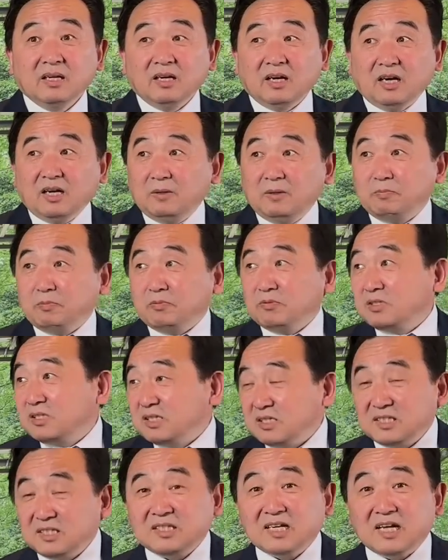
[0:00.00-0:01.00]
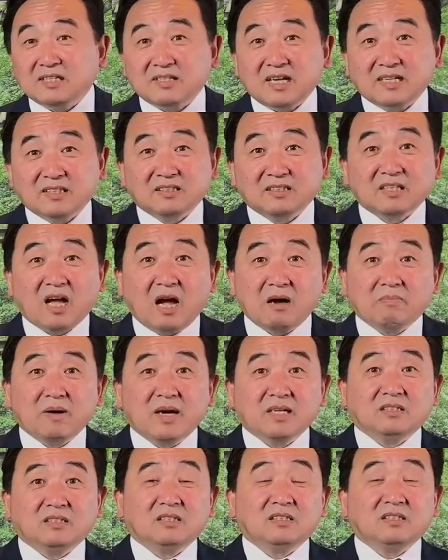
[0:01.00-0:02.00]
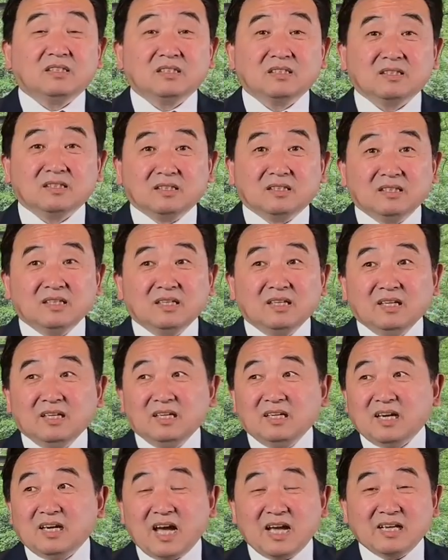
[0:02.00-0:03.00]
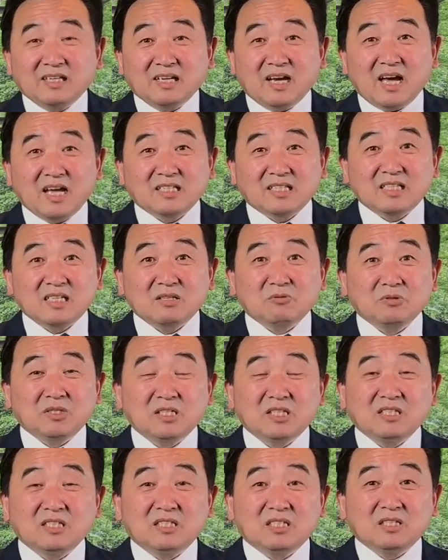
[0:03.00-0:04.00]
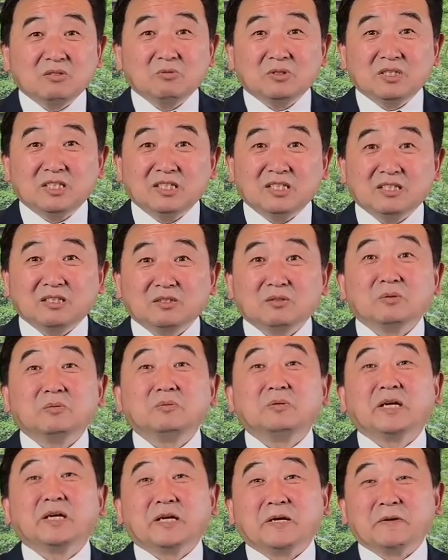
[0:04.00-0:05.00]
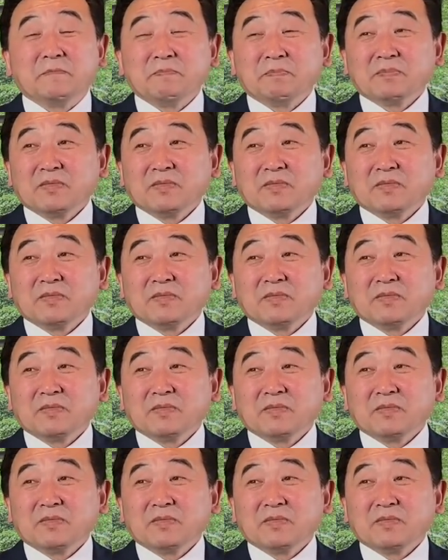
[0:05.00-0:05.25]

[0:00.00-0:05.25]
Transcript: 而不是现在的党派之争，还还叽咕叽叽咕叽呢，对不对？